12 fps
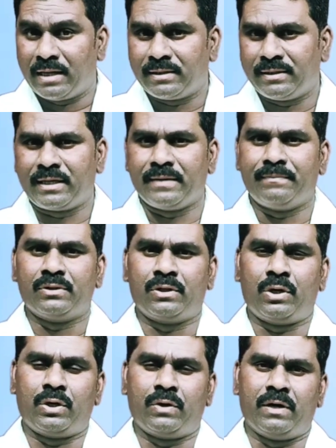ఆర్థిక
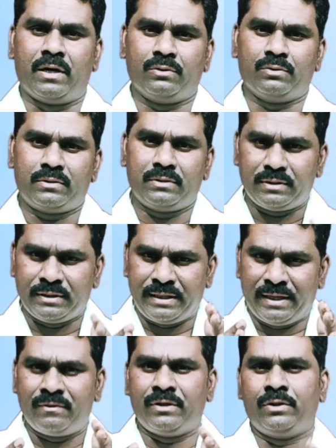ఇబ్బందులు ఉన్నవారు
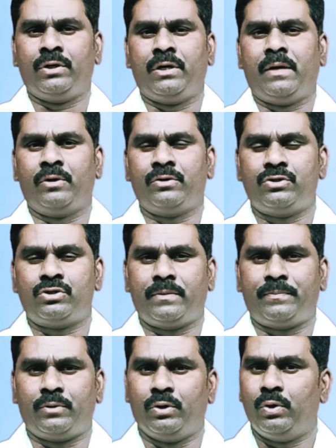దేవుని ఎందు
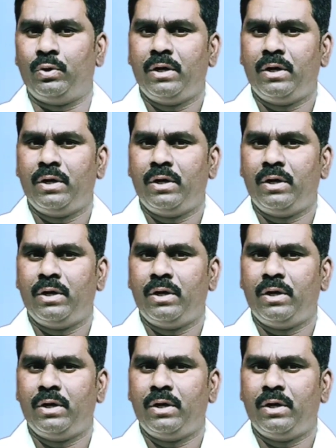నమ్మకించినప్పుడు